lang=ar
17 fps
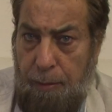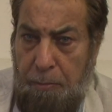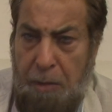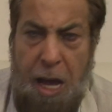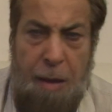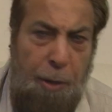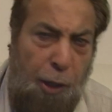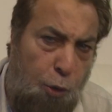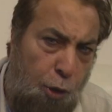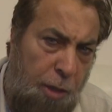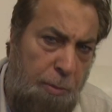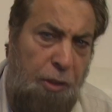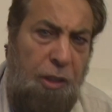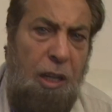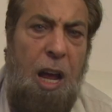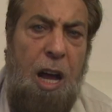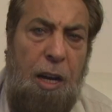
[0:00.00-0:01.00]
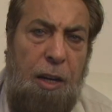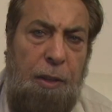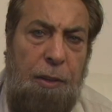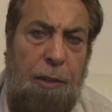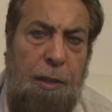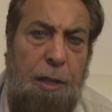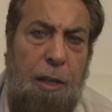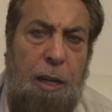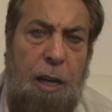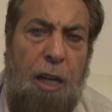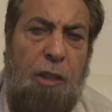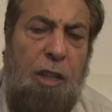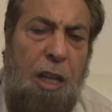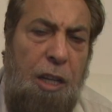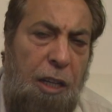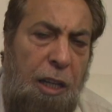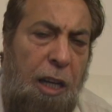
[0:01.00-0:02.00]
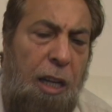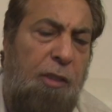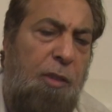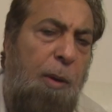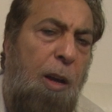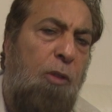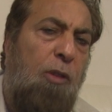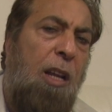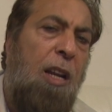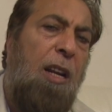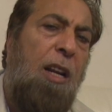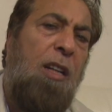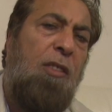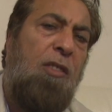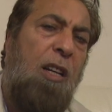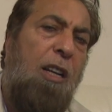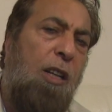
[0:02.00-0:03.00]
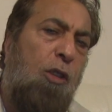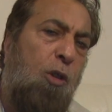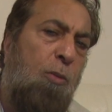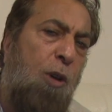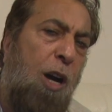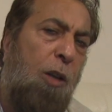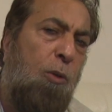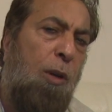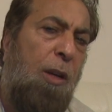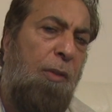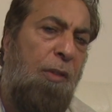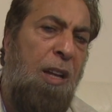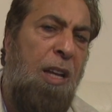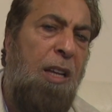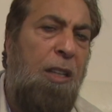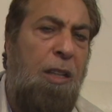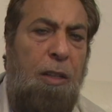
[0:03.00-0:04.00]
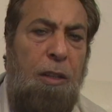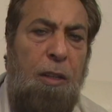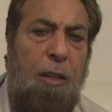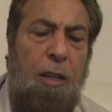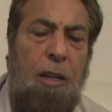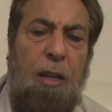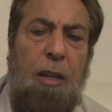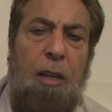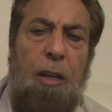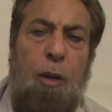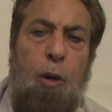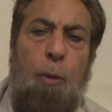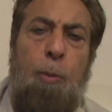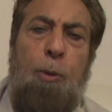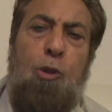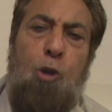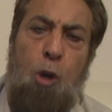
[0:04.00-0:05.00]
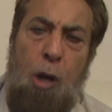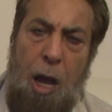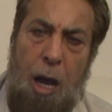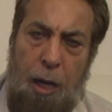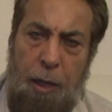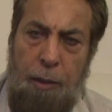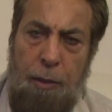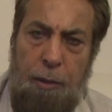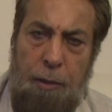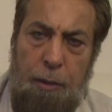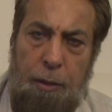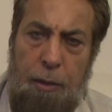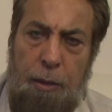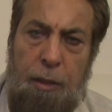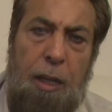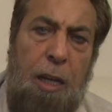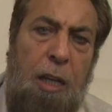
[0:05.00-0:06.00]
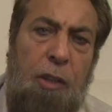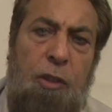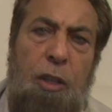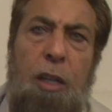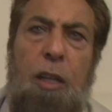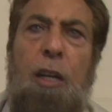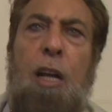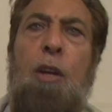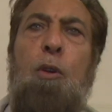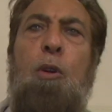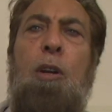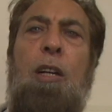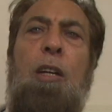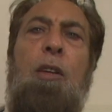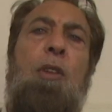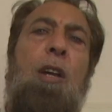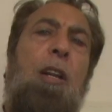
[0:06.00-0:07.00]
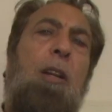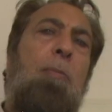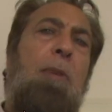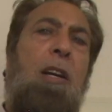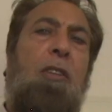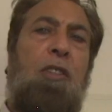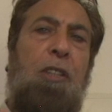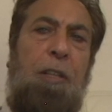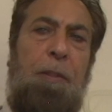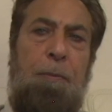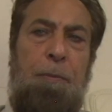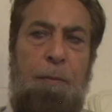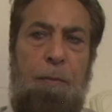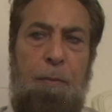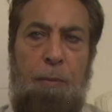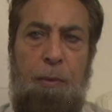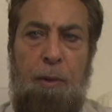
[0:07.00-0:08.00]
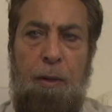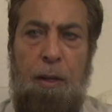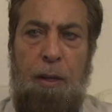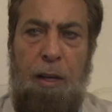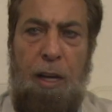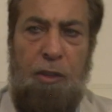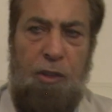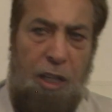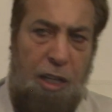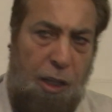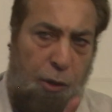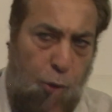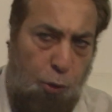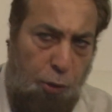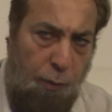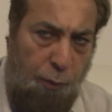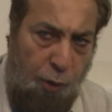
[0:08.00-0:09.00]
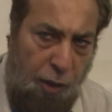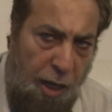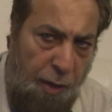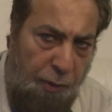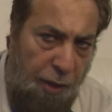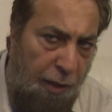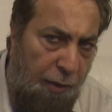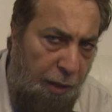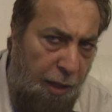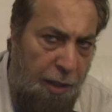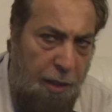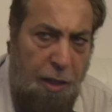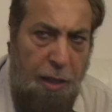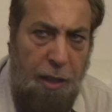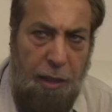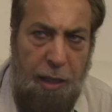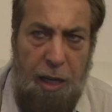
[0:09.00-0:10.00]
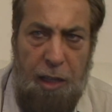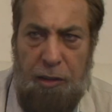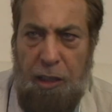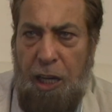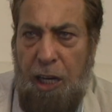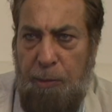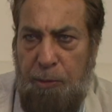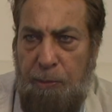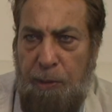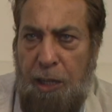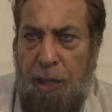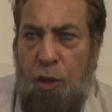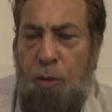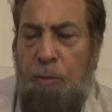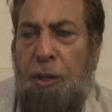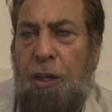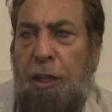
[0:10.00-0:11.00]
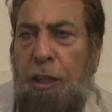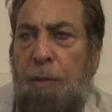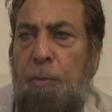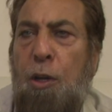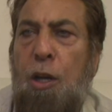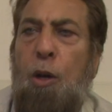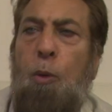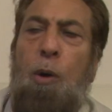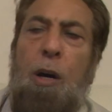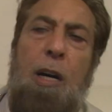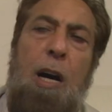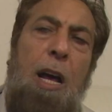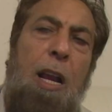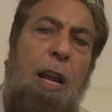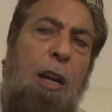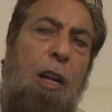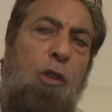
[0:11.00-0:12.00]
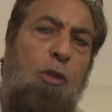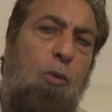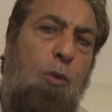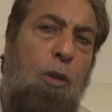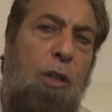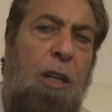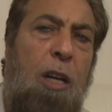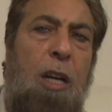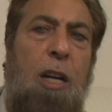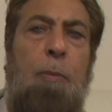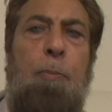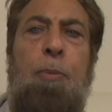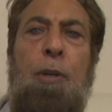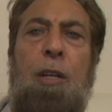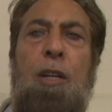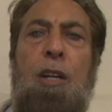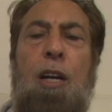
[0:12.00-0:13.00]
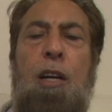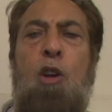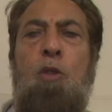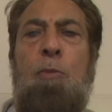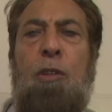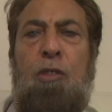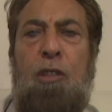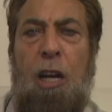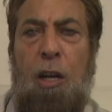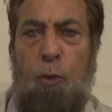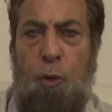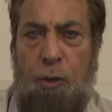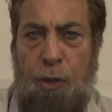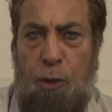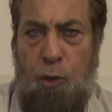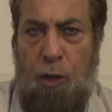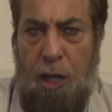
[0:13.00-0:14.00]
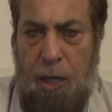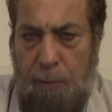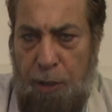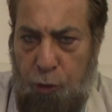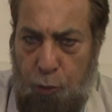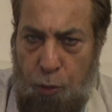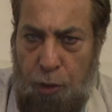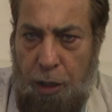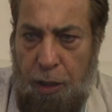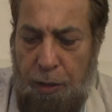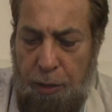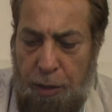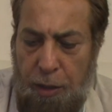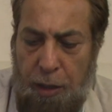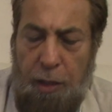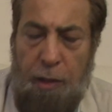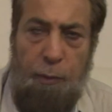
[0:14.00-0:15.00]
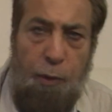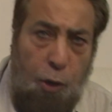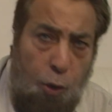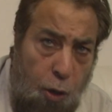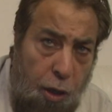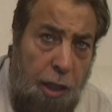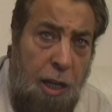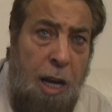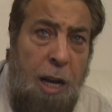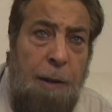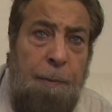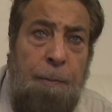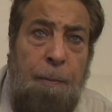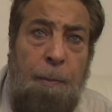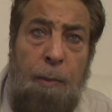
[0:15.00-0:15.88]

ما بيحكوا كلمة الحق عشان الله سبحانه وتعالى راح يسقطهم واحد ورا الثاني وبسرعة ليش؟ لأنه راح يظهر المهدي عشان يقصد الفرقان 30 قال تعالى بسم الله الرحمن الرحيم وقال الرسول يا ربي إن قومي اتخذوا هذا القرآن مهجورا فالرؤيا